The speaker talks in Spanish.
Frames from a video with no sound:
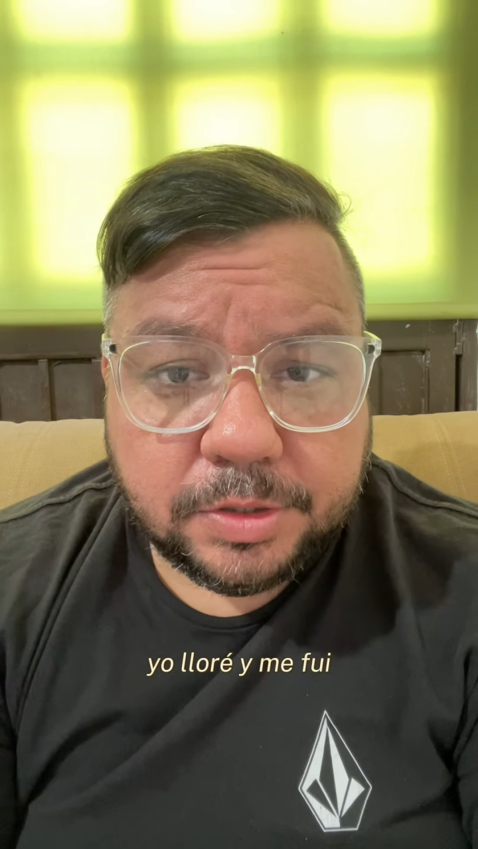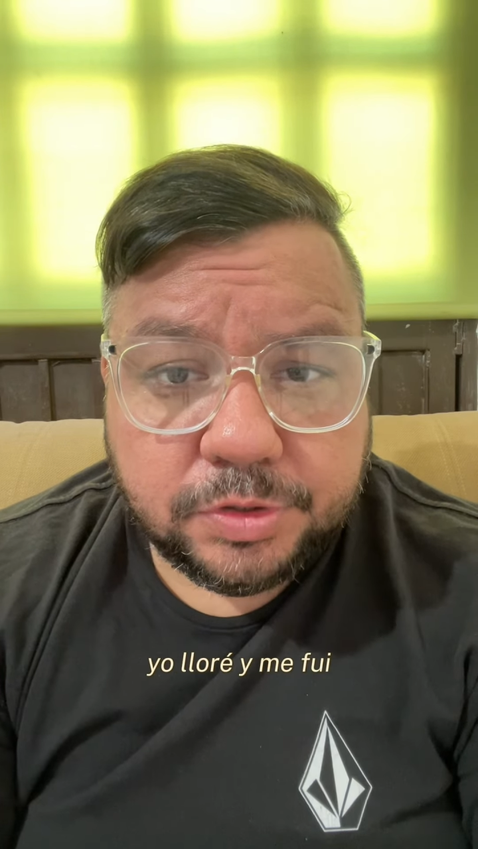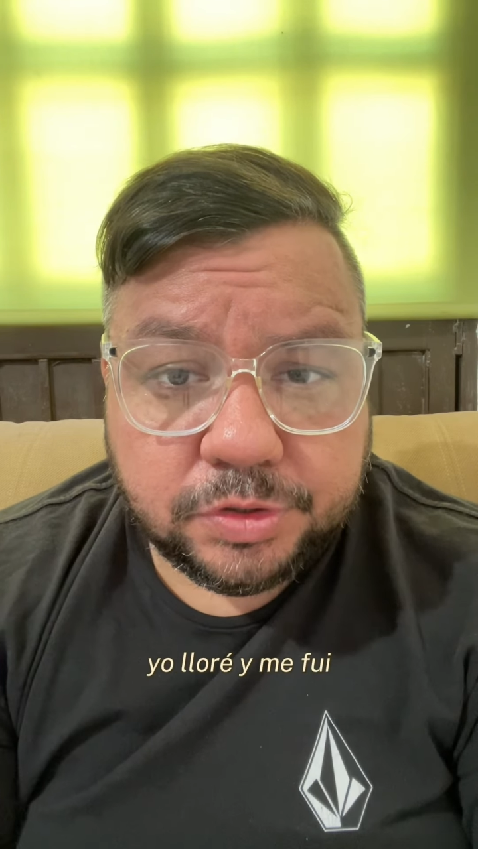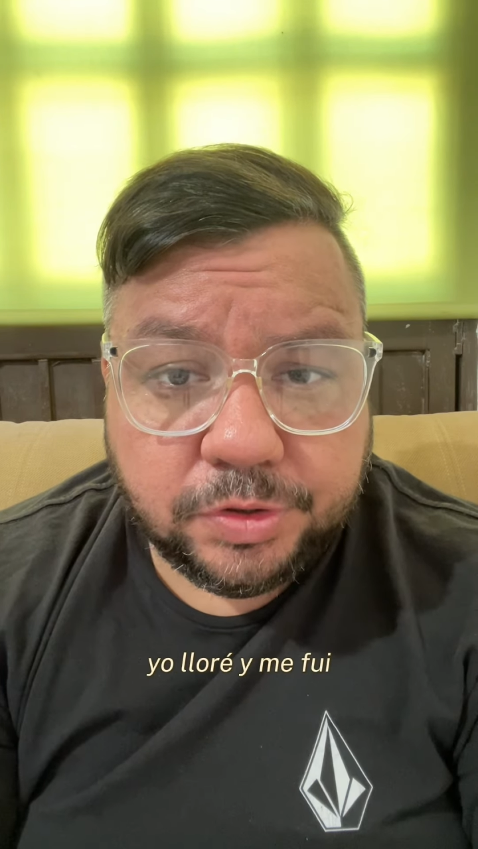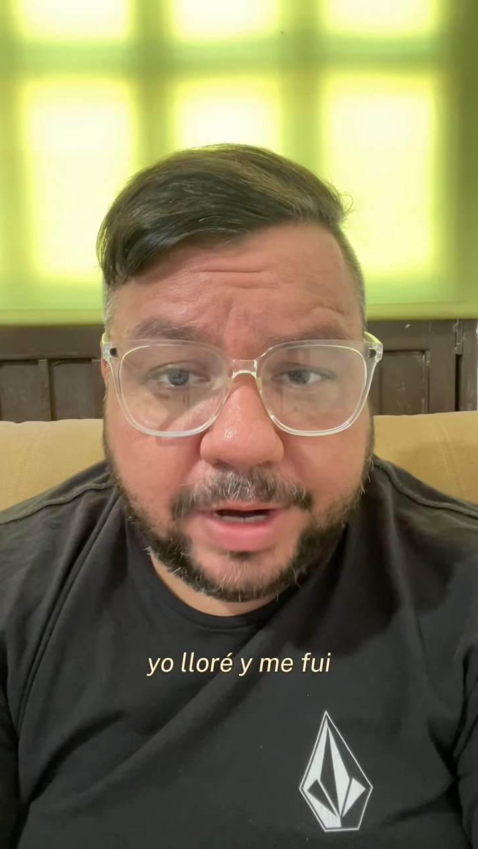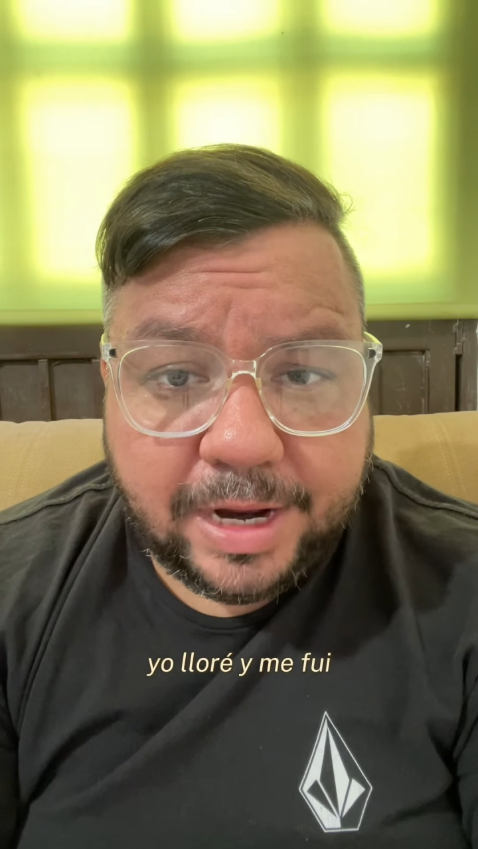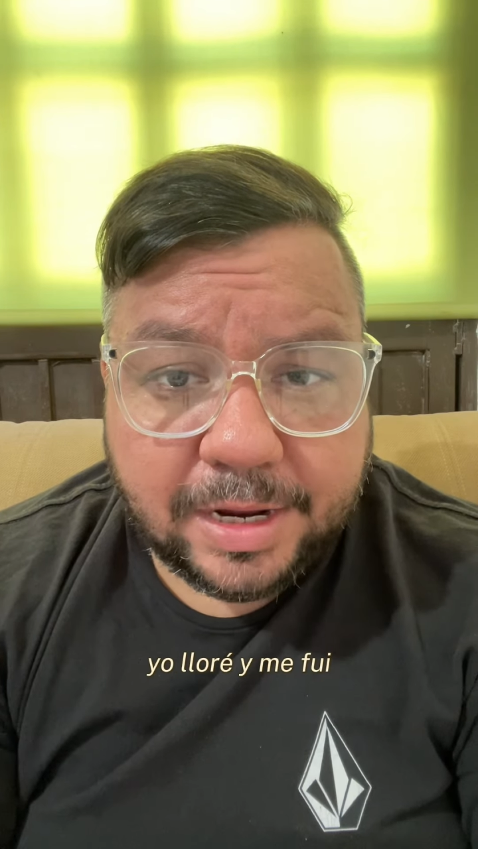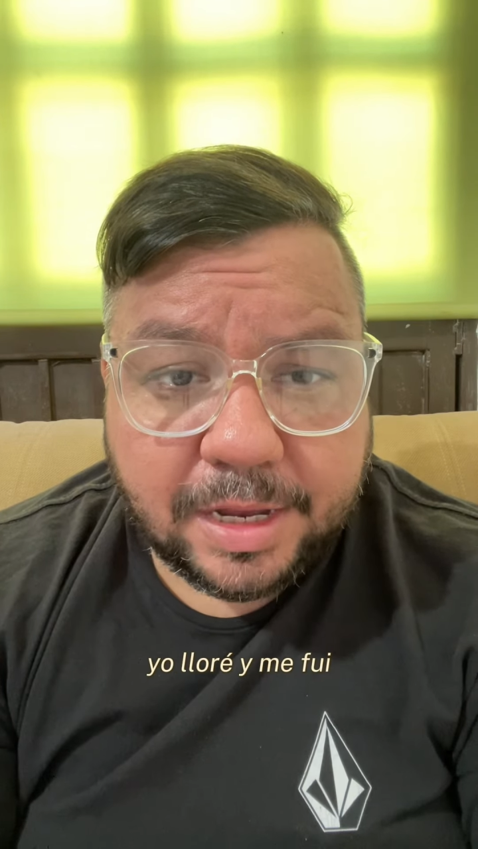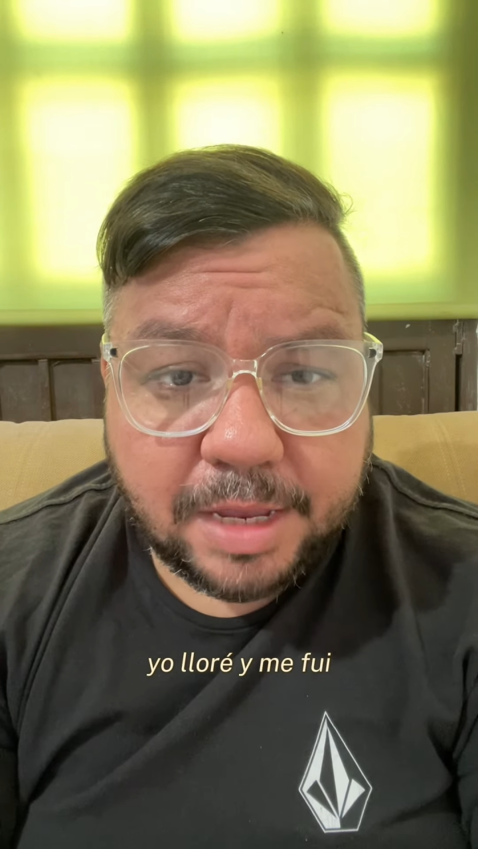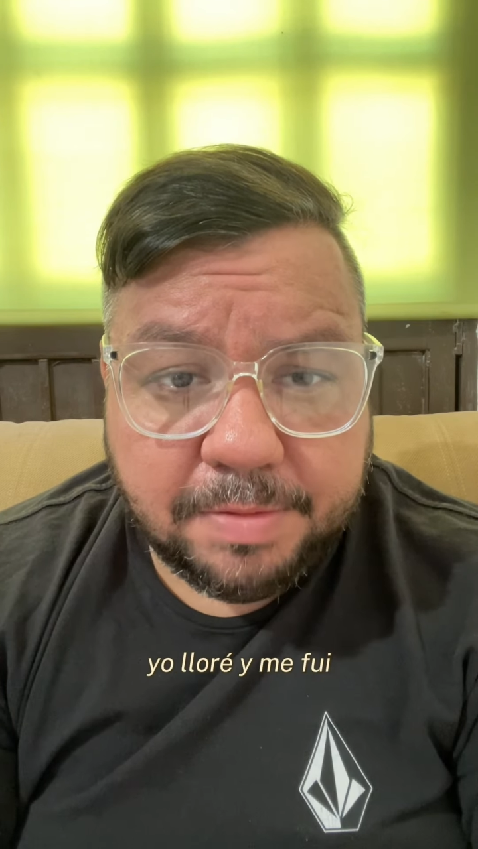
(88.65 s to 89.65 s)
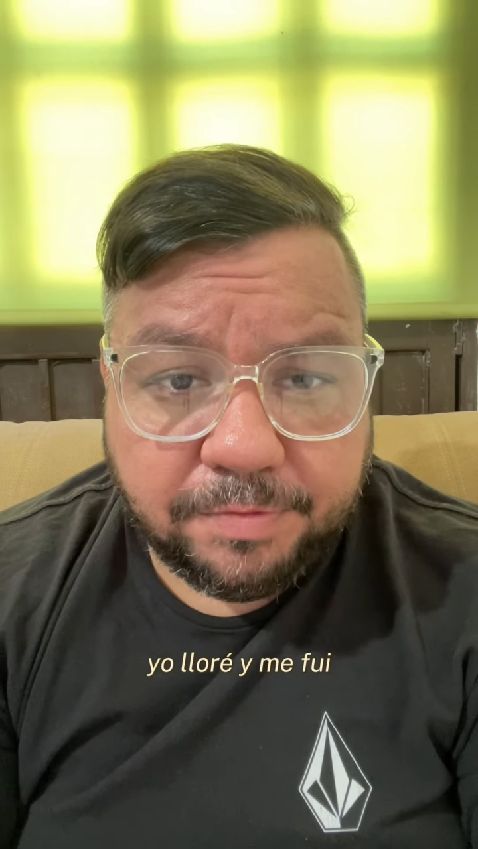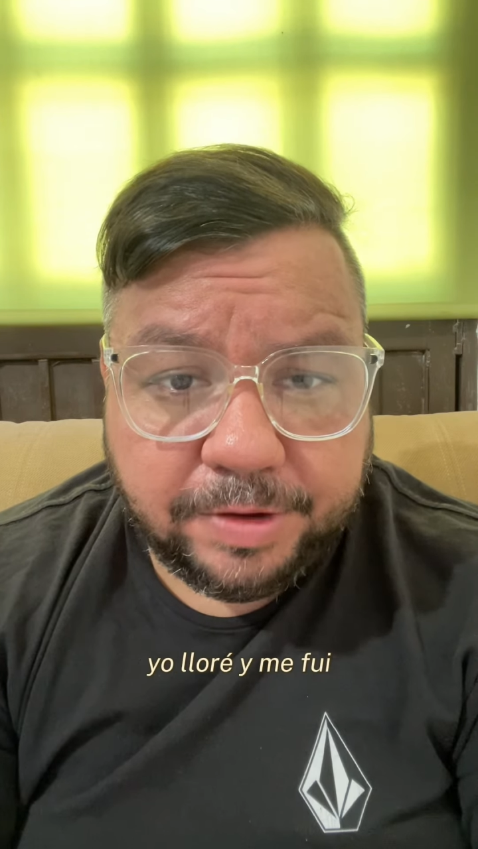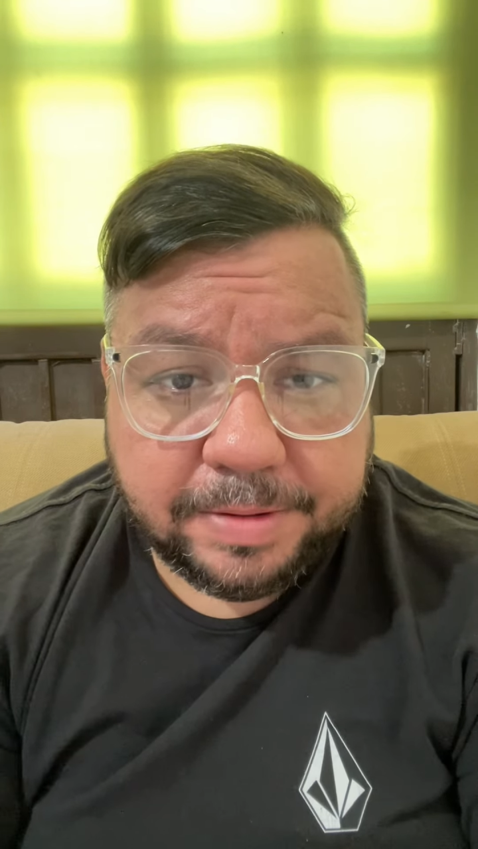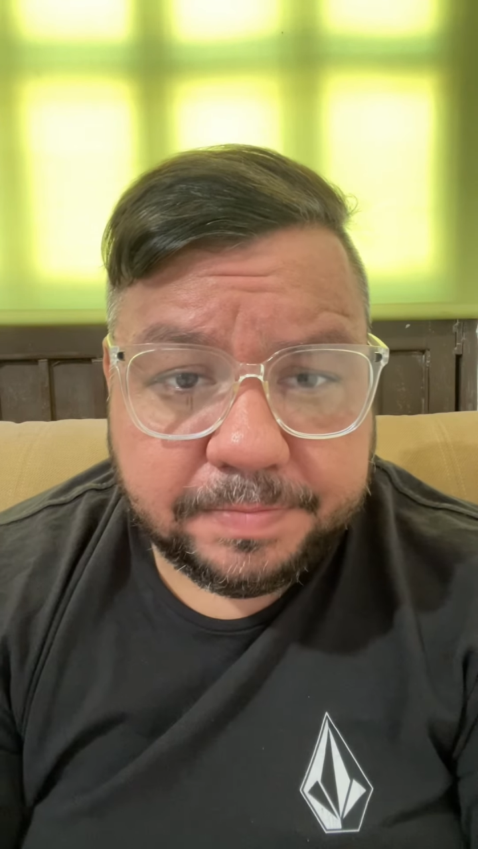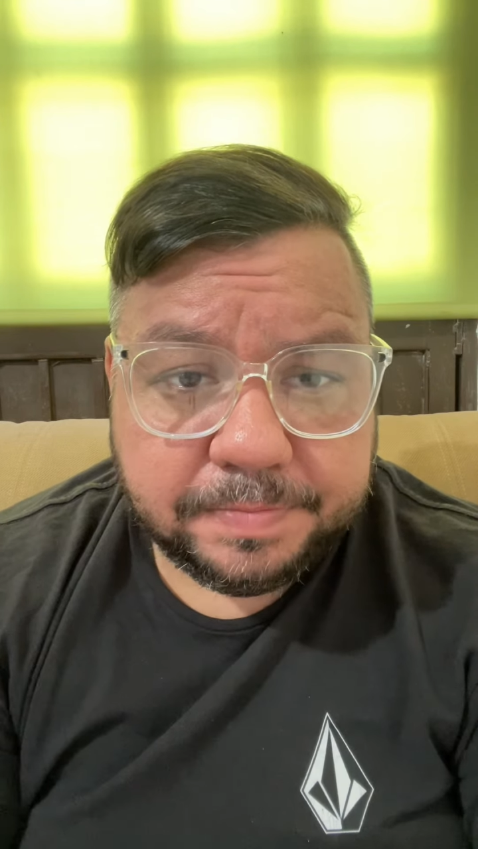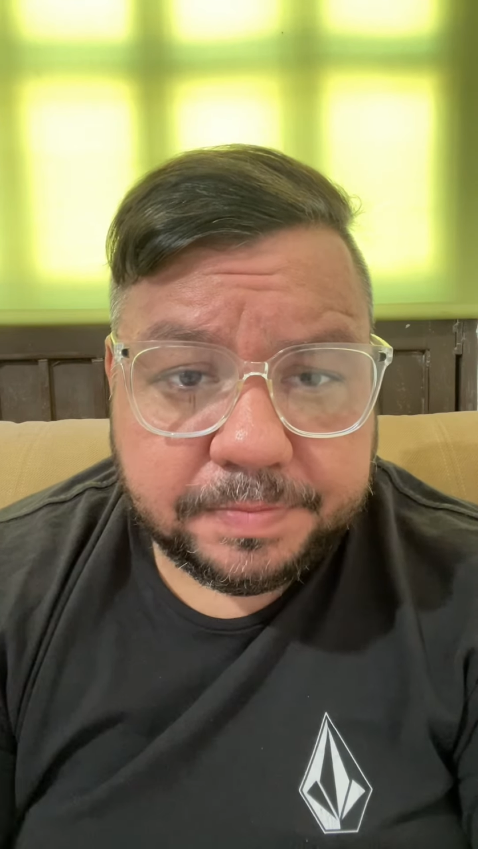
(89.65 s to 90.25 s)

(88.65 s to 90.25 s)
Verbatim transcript: Yo lloré y me fui.